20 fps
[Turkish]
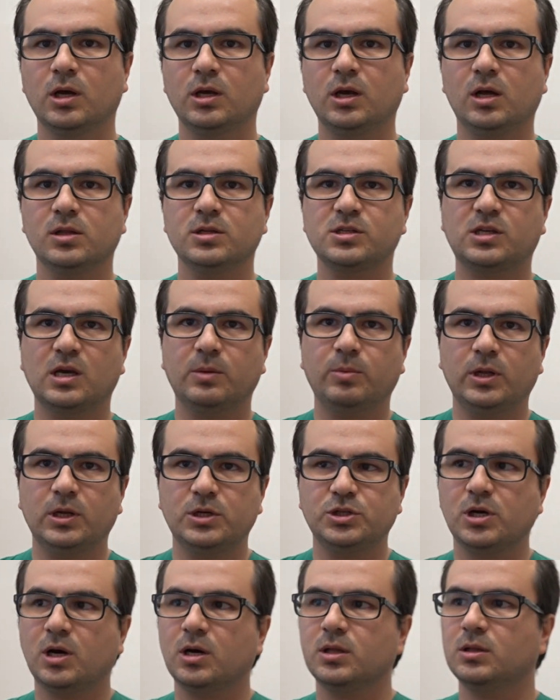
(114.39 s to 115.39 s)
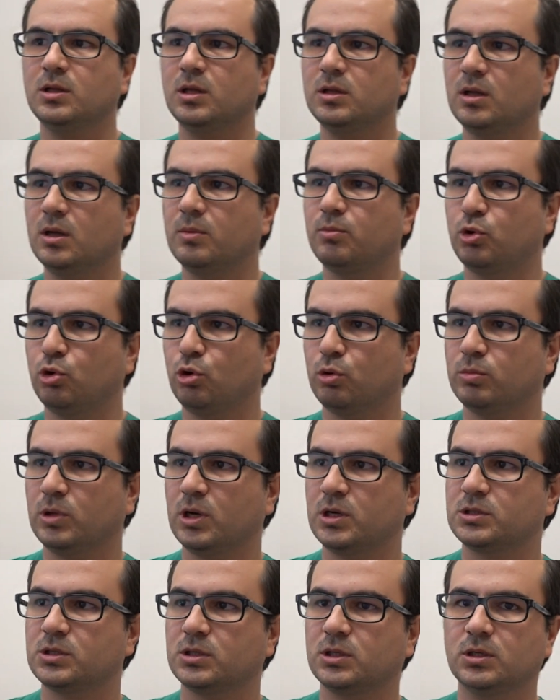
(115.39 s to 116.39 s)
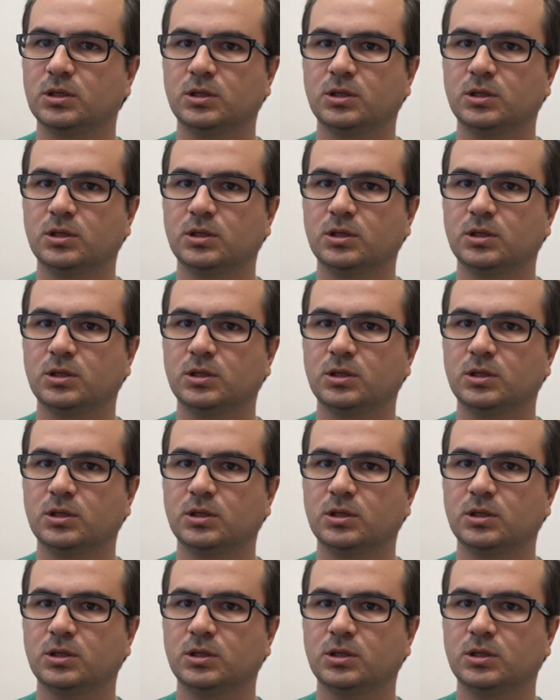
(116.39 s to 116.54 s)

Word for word: Yalnız gebelik çağında da miyomlar